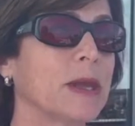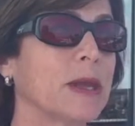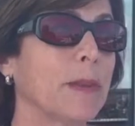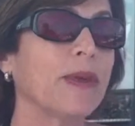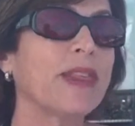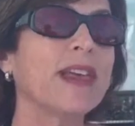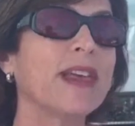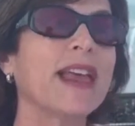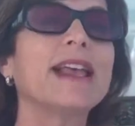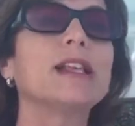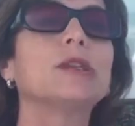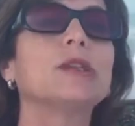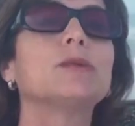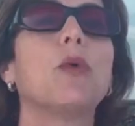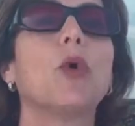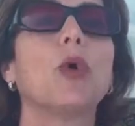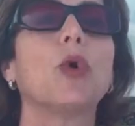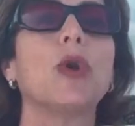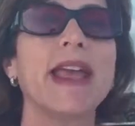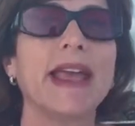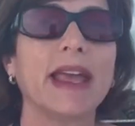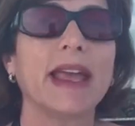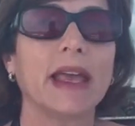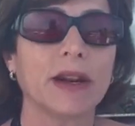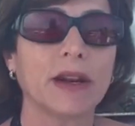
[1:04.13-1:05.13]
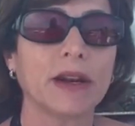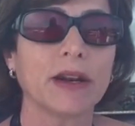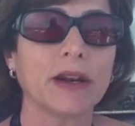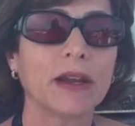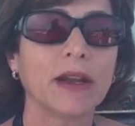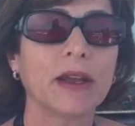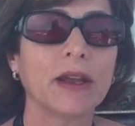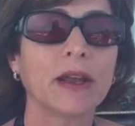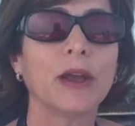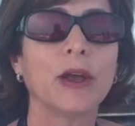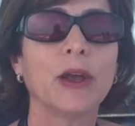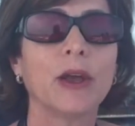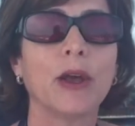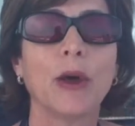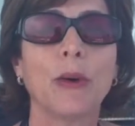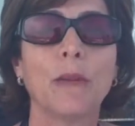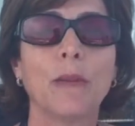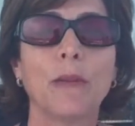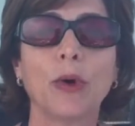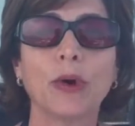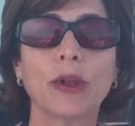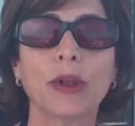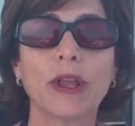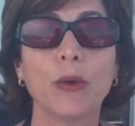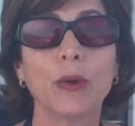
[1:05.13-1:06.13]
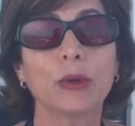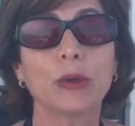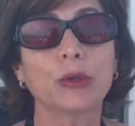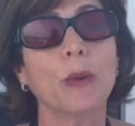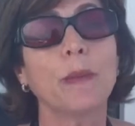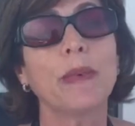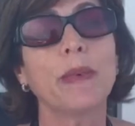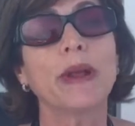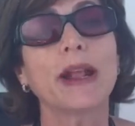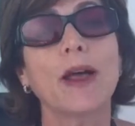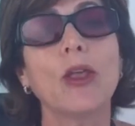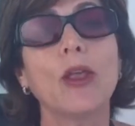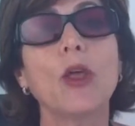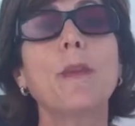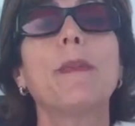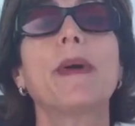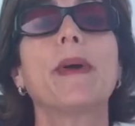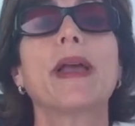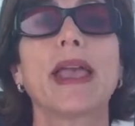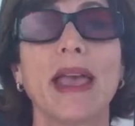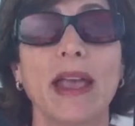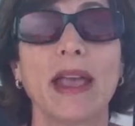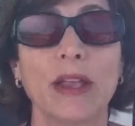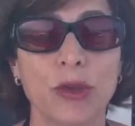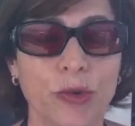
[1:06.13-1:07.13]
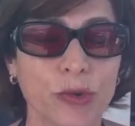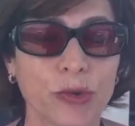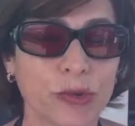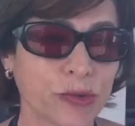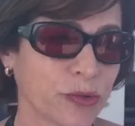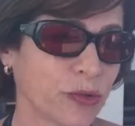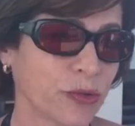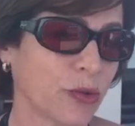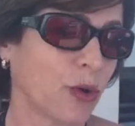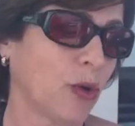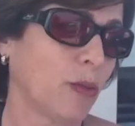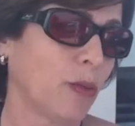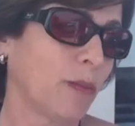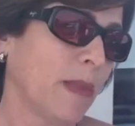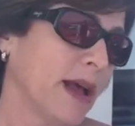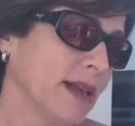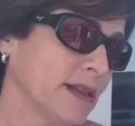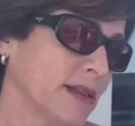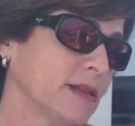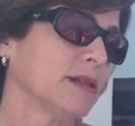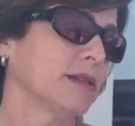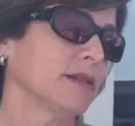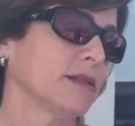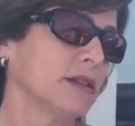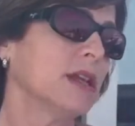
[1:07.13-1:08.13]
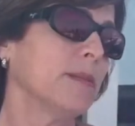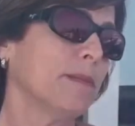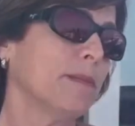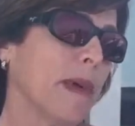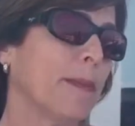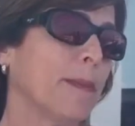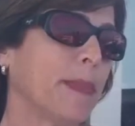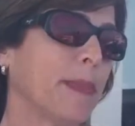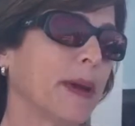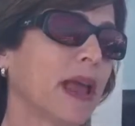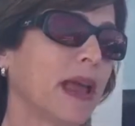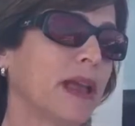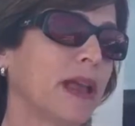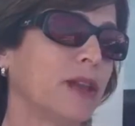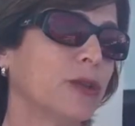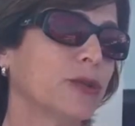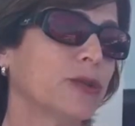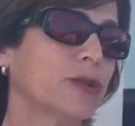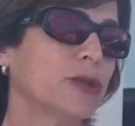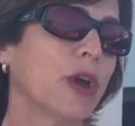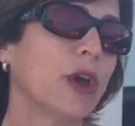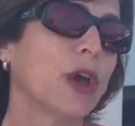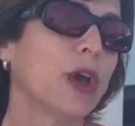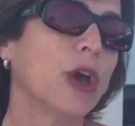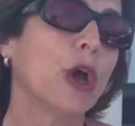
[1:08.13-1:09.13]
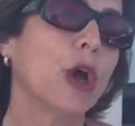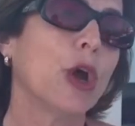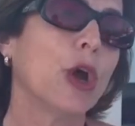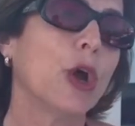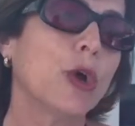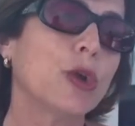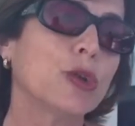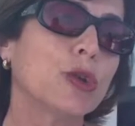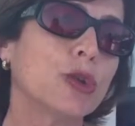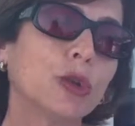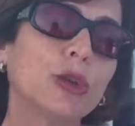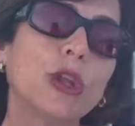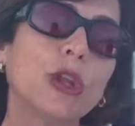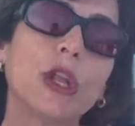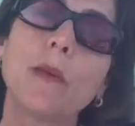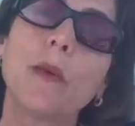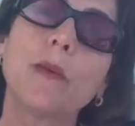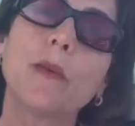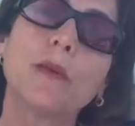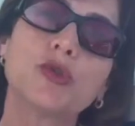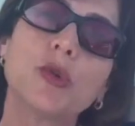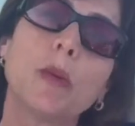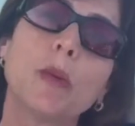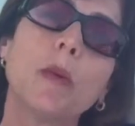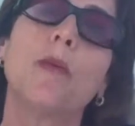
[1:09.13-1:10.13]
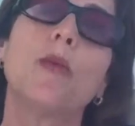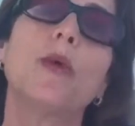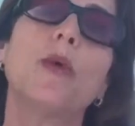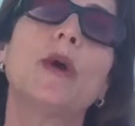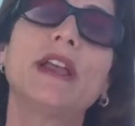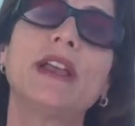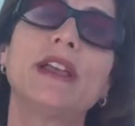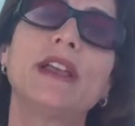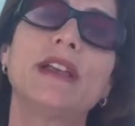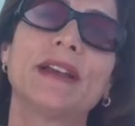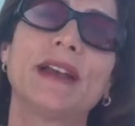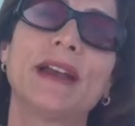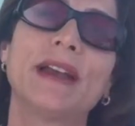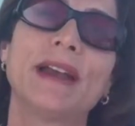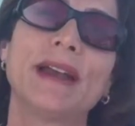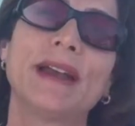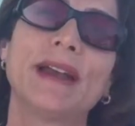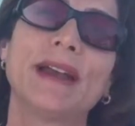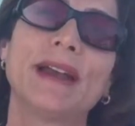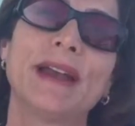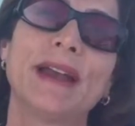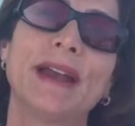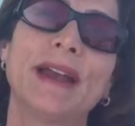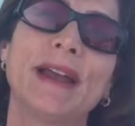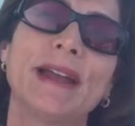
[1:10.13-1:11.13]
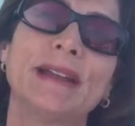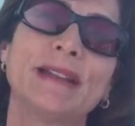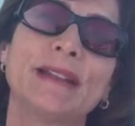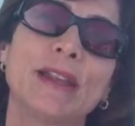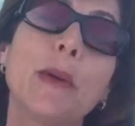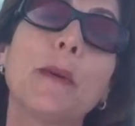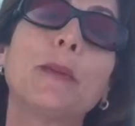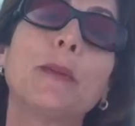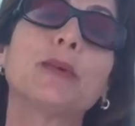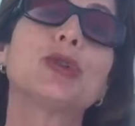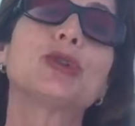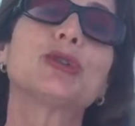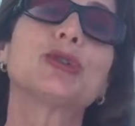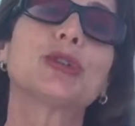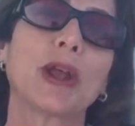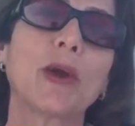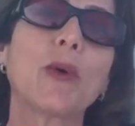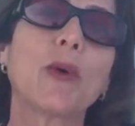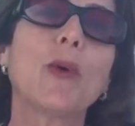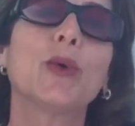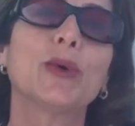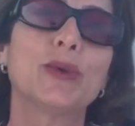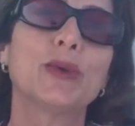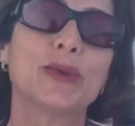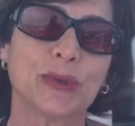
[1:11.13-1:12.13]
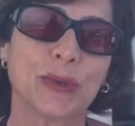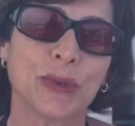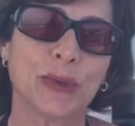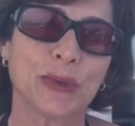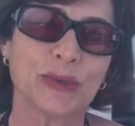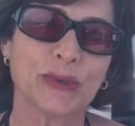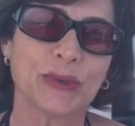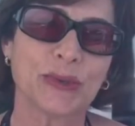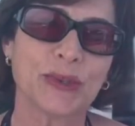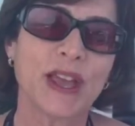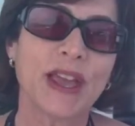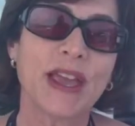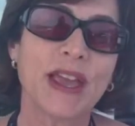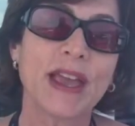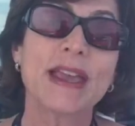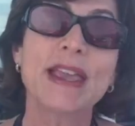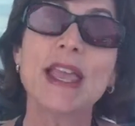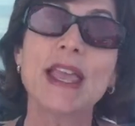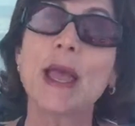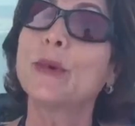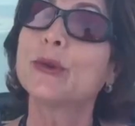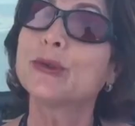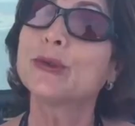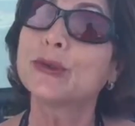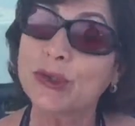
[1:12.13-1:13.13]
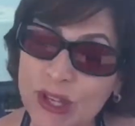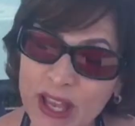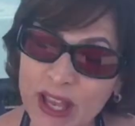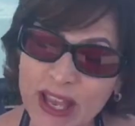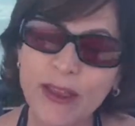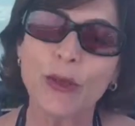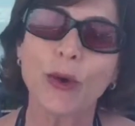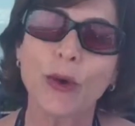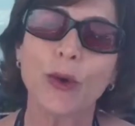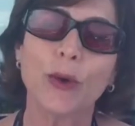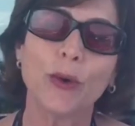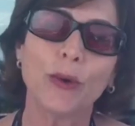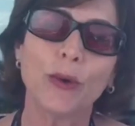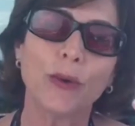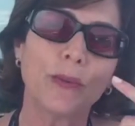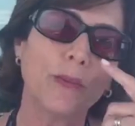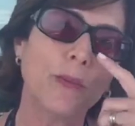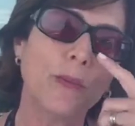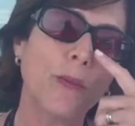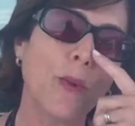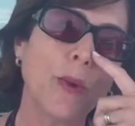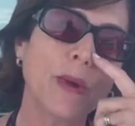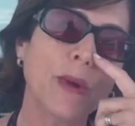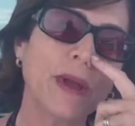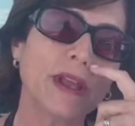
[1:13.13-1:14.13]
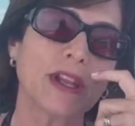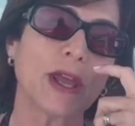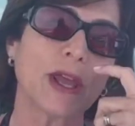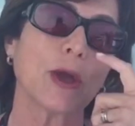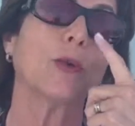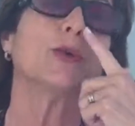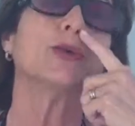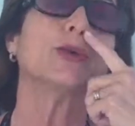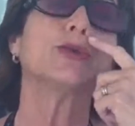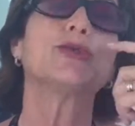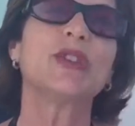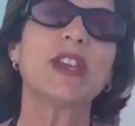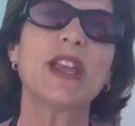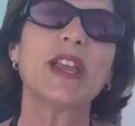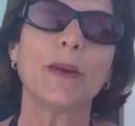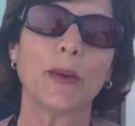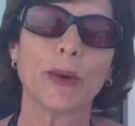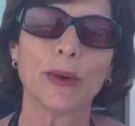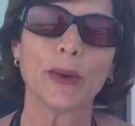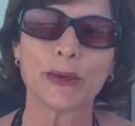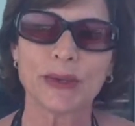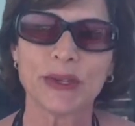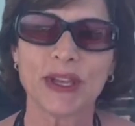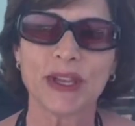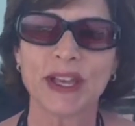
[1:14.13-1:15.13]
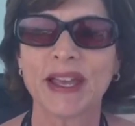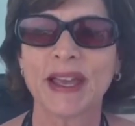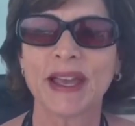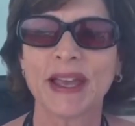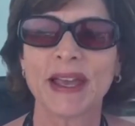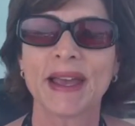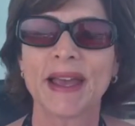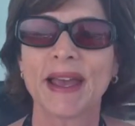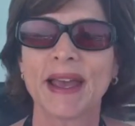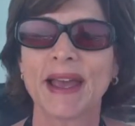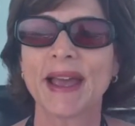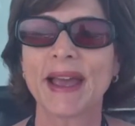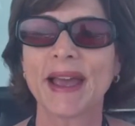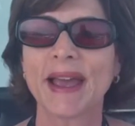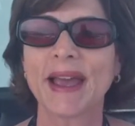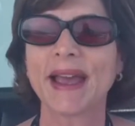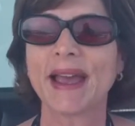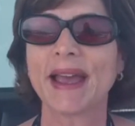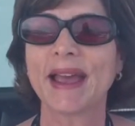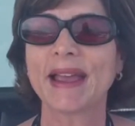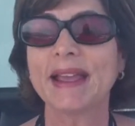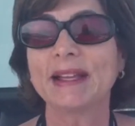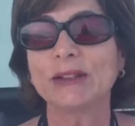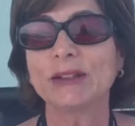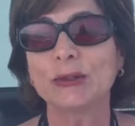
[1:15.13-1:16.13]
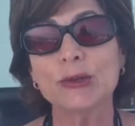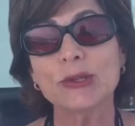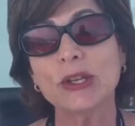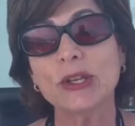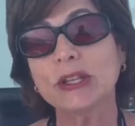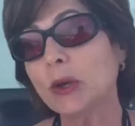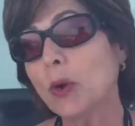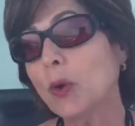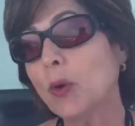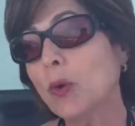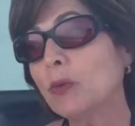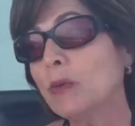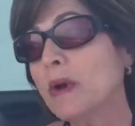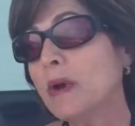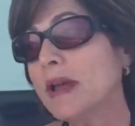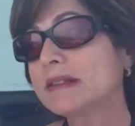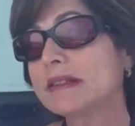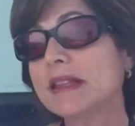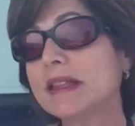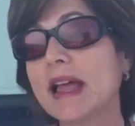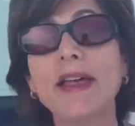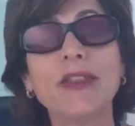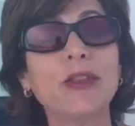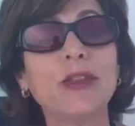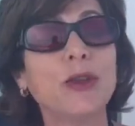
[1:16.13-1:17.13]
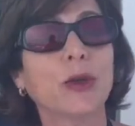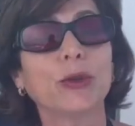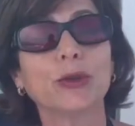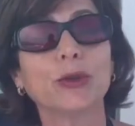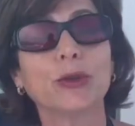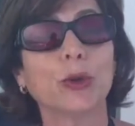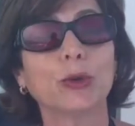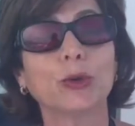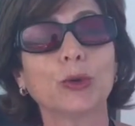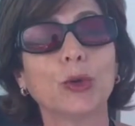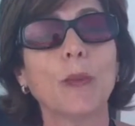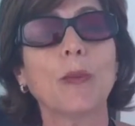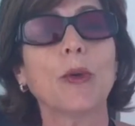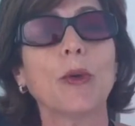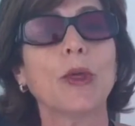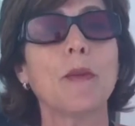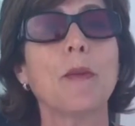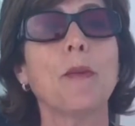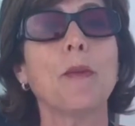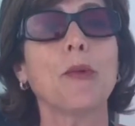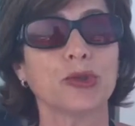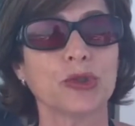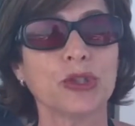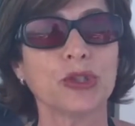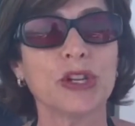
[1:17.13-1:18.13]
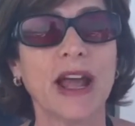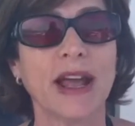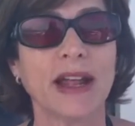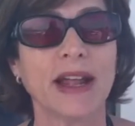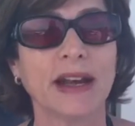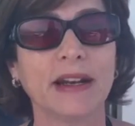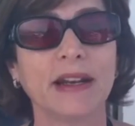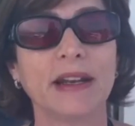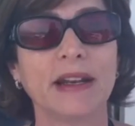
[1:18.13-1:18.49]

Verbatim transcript: pueden exponer porque nuestros mercados pequeños o más más pequeños nosotros tenemos somos muy eh, tenemos muchos recursos y hemos sido muy recursivos eh, y entonces esto es un estadio donde nosotros lo podemos mostrar